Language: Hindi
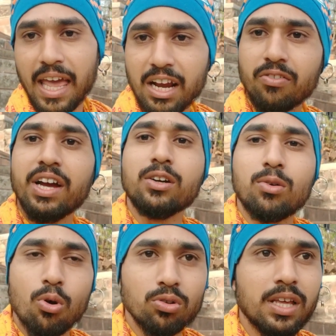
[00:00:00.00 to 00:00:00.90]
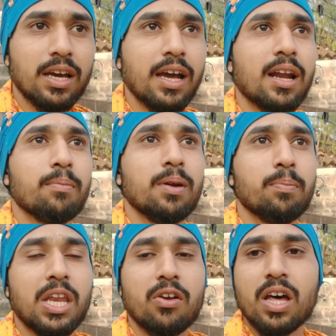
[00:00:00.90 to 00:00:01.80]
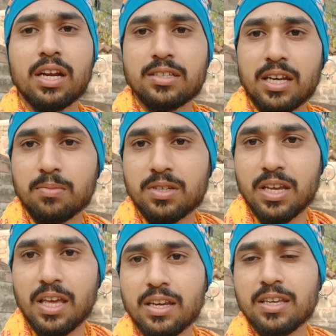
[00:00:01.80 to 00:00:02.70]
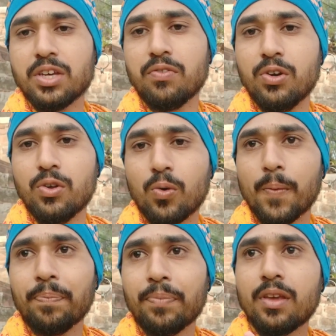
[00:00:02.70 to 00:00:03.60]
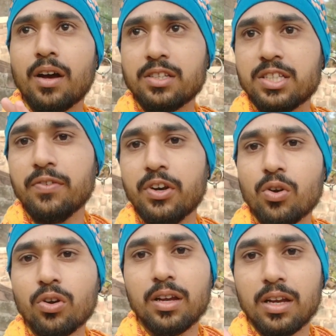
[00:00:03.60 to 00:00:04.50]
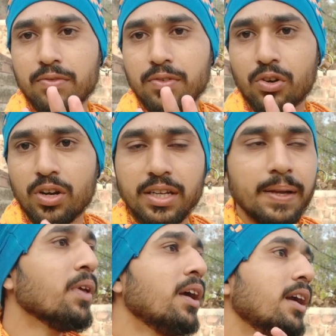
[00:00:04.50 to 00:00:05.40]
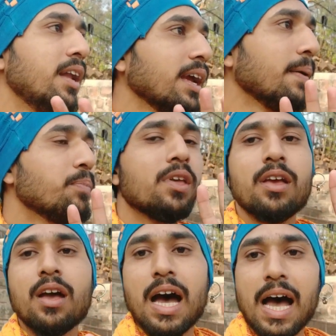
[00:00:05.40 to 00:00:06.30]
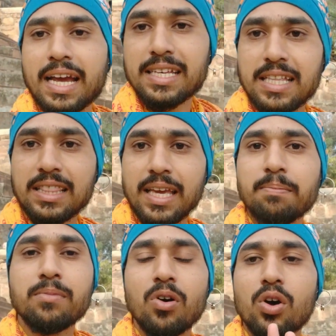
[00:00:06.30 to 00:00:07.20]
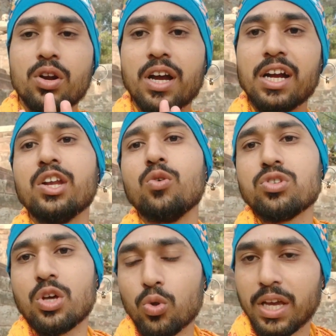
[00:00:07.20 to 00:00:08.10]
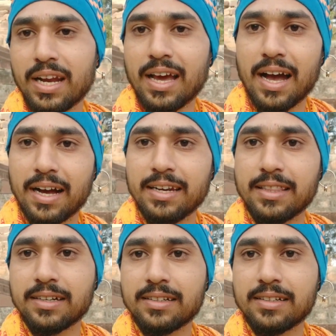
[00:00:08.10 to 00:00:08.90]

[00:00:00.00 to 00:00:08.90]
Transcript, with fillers: लाइक वाइक ठोक देना यार अपने परिवार के साथ में शेयर कीजिए वीडियो को अच्छी वीडियो कोई गलत वीडियो नहीं है ठीक है आगे चलते हैं और कंटिन्यू जरूर देखना आखिरी तक